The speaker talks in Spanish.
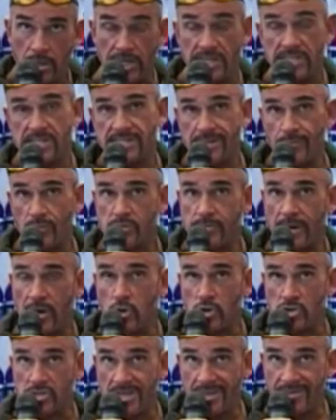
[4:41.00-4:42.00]
y si estamos
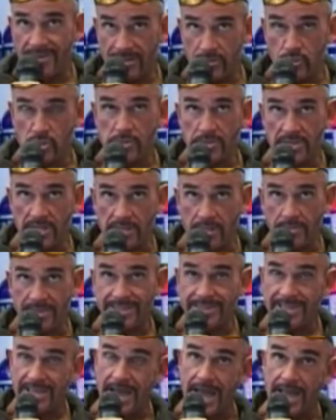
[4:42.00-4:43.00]
bajos de hidratos,
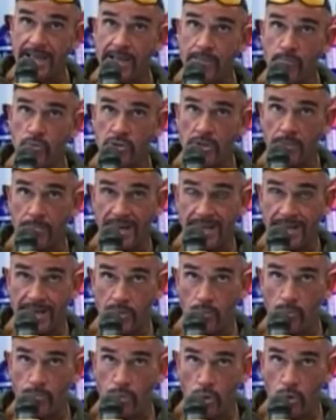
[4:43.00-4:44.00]
evidentemente hay que
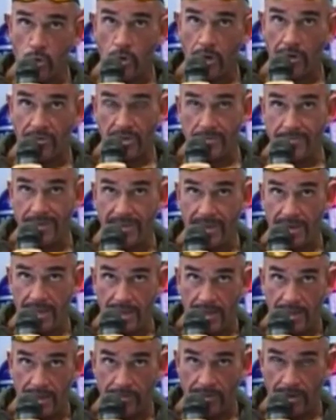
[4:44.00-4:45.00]
multiplicar un poco el tema de
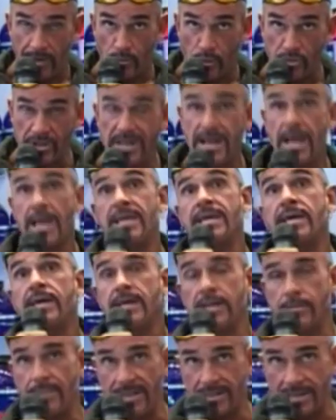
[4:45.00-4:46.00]
la, proteína e
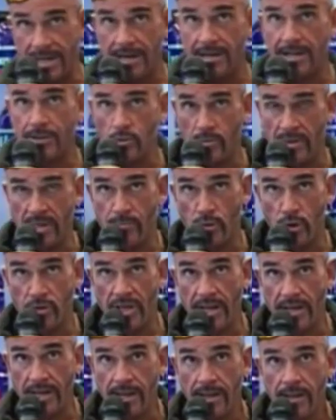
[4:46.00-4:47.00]
incrementar la toma de
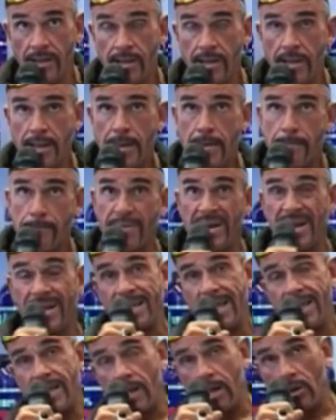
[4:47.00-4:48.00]
proteína para
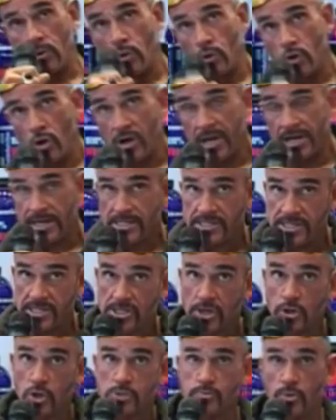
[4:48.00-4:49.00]
que haya la
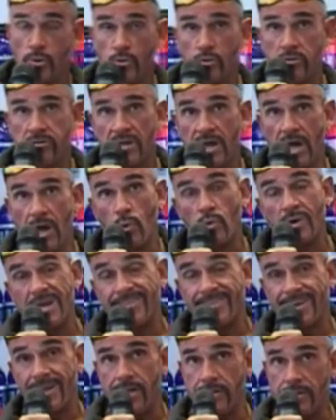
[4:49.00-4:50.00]
glucogénesis que nos produzca una
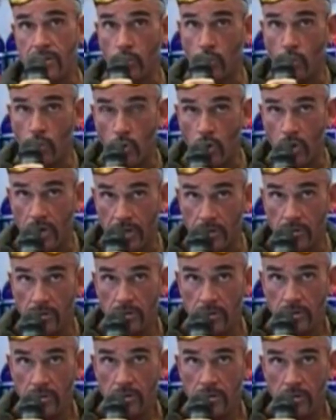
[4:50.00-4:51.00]
entrada de
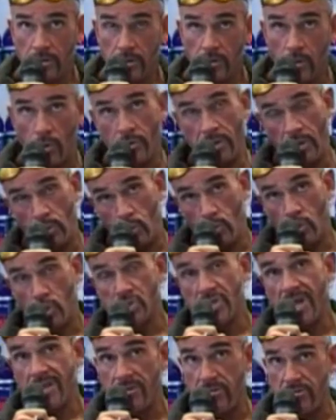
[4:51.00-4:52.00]
glucógeno o de
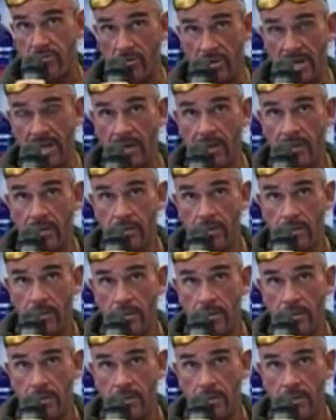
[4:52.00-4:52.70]
glucosa adicional